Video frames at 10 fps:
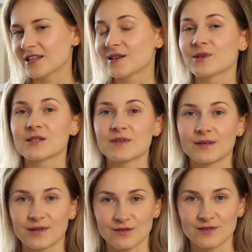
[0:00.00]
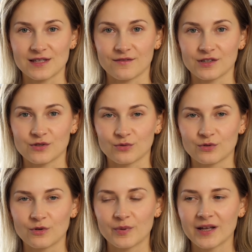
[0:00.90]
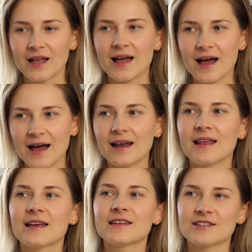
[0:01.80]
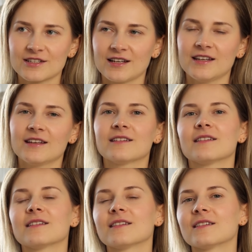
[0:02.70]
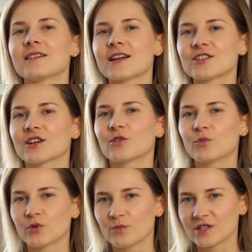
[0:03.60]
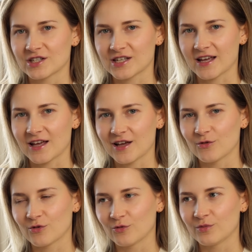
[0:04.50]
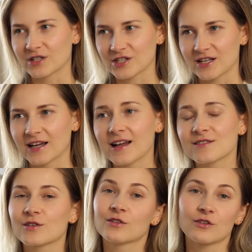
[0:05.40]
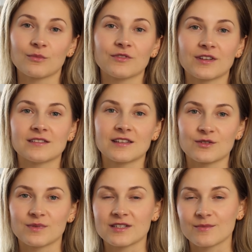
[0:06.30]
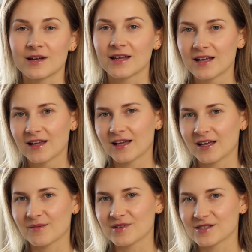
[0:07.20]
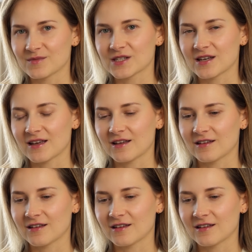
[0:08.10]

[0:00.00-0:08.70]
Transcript: nie będziemy za bardzo odstawać od grupy, ale jeżeli reszta grupy ubierze się, ubierze się elegancko, no to my wtedy też będziemy, będziemy się